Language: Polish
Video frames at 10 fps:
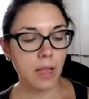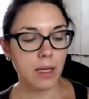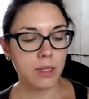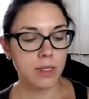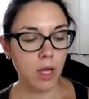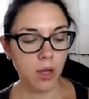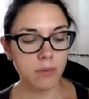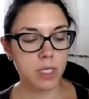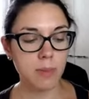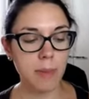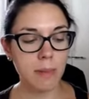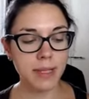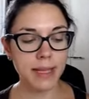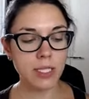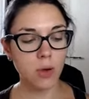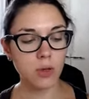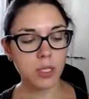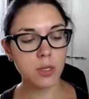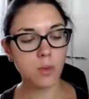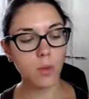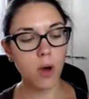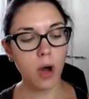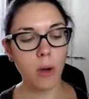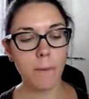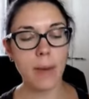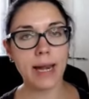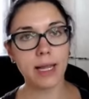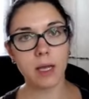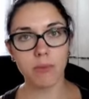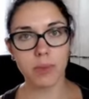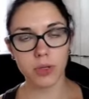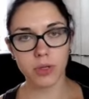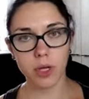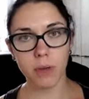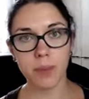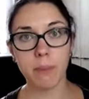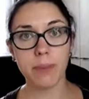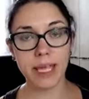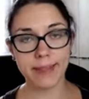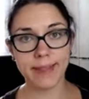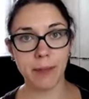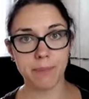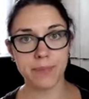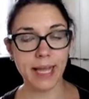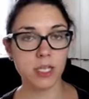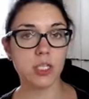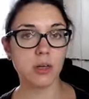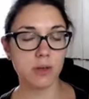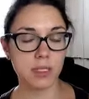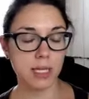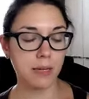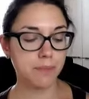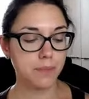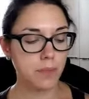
e, to trzeba pamiętać o linii ucho, bark, biodro, pięta, tak, czy kostka.